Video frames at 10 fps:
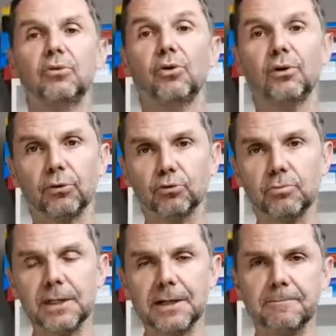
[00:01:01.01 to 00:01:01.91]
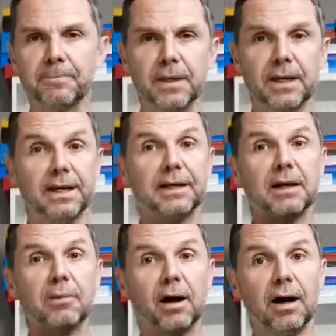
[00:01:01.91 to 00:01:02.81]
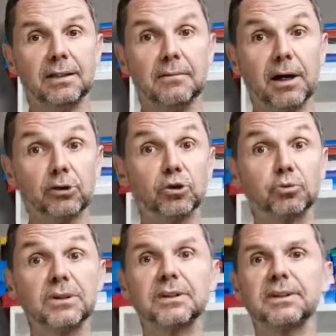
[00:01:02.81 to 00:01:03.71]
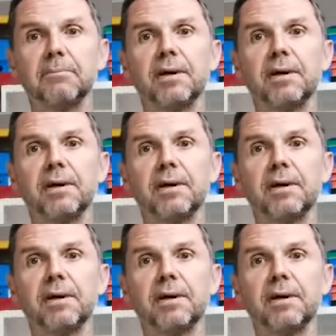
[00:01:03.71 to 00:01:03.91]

donc, l'an 2000. Il y a également un hébergeur suisse qui